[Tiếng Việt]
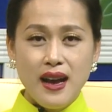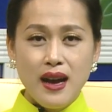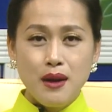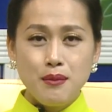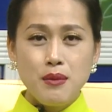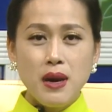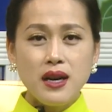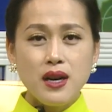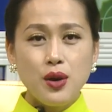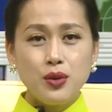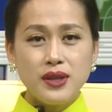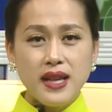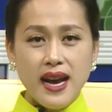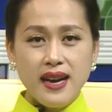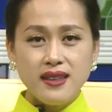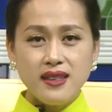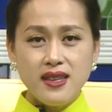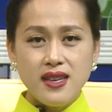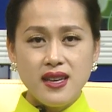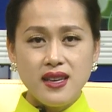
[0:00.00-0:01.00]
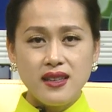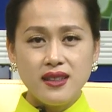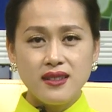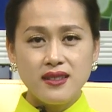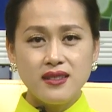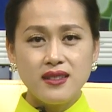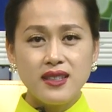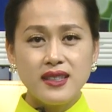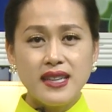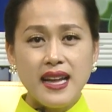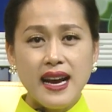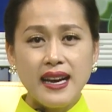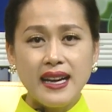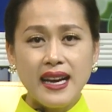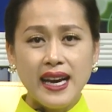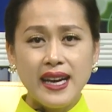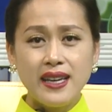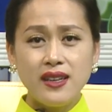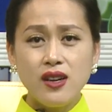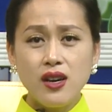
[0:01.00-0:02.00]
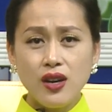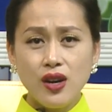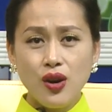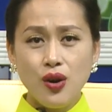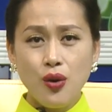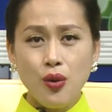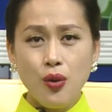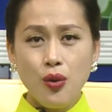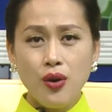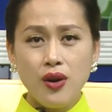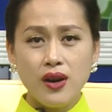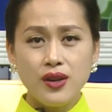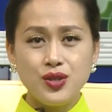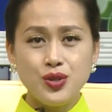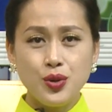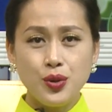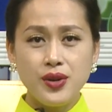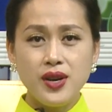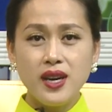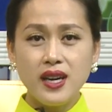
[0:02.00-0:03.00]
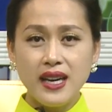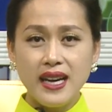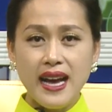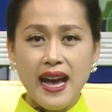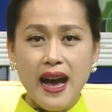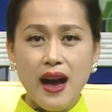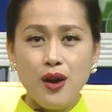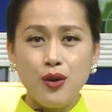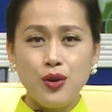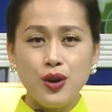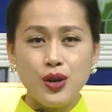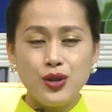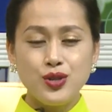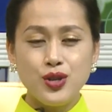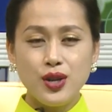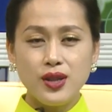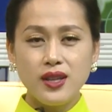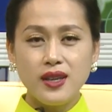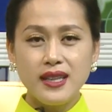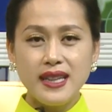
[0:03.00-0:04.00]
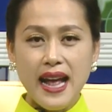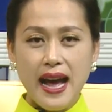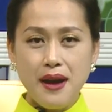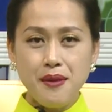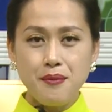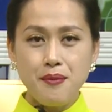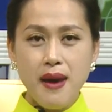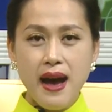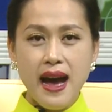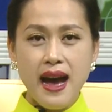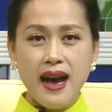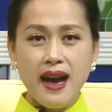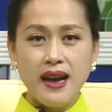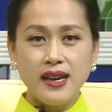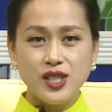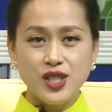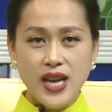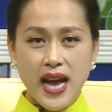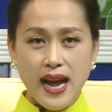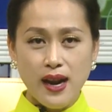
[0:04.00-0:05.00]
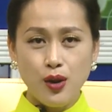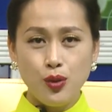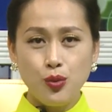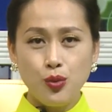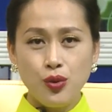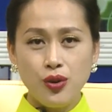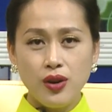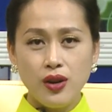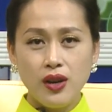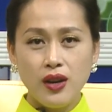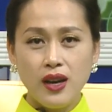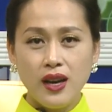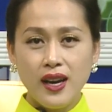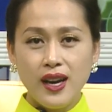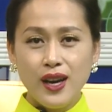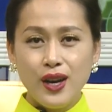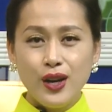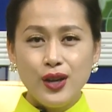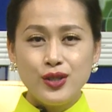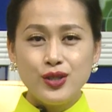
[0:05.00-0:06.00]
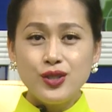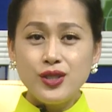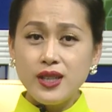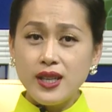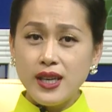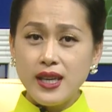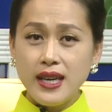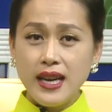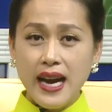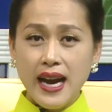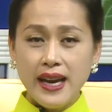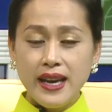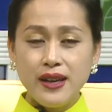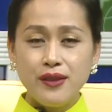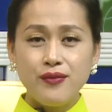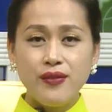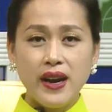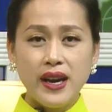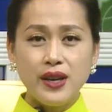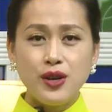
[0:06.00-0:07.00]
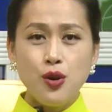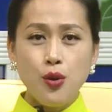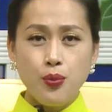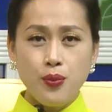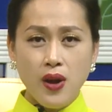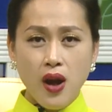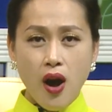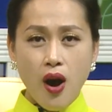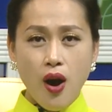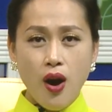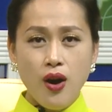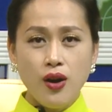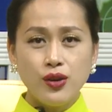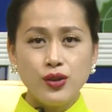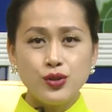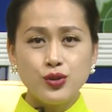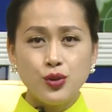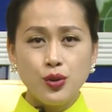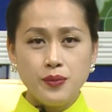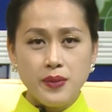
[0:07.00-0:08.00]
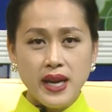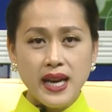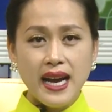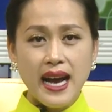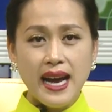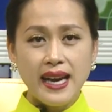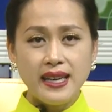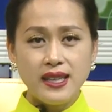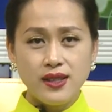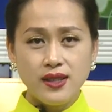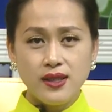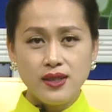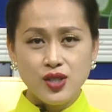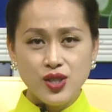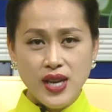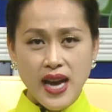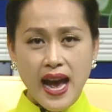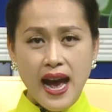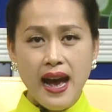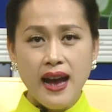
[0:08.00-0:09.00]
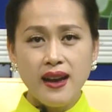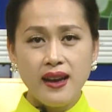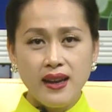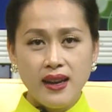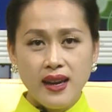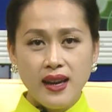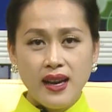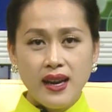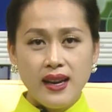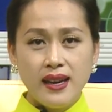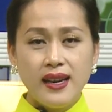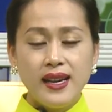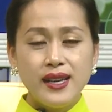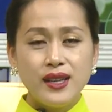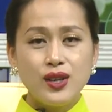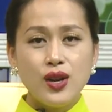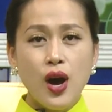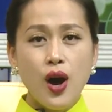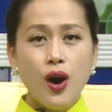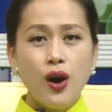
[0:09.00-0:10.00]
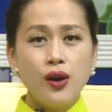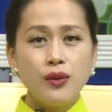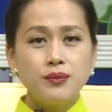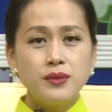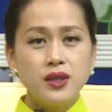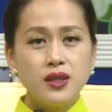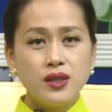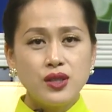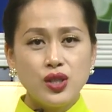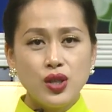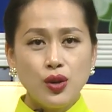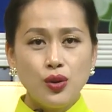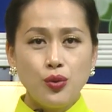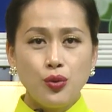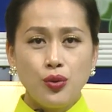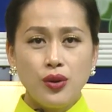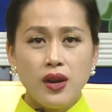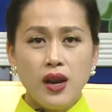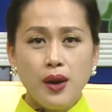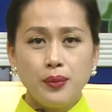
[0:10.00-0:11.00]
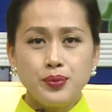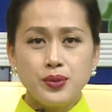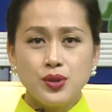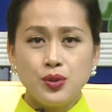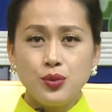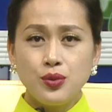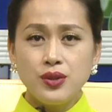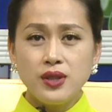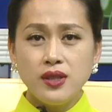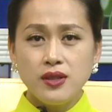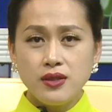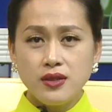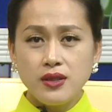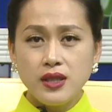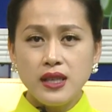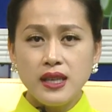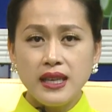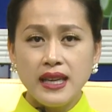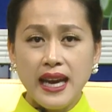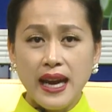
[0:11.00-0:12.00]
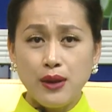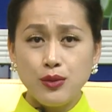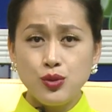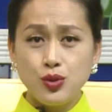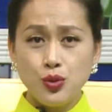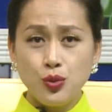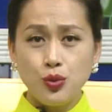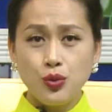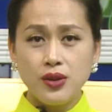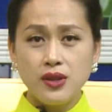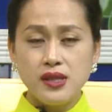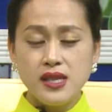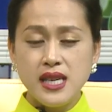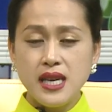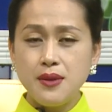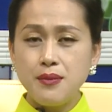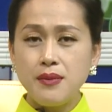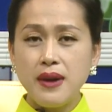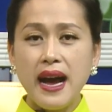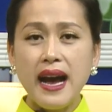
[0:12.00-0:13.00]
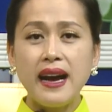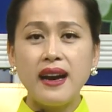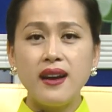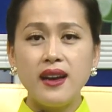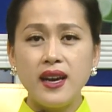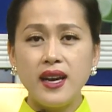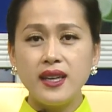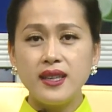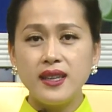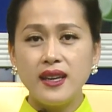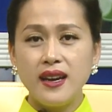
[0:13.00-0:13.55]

Bắt đầu tháng Giêng, người ta cày đất khô ở chỗ đất cao cho tới tháng 3 xạ lúa. Trước khi cày phải đốt cỏ rồi mới cày, xạ. Liền đó bừa cho lúa lấp xuống dưới, kẻo chuột, chim ăn hết.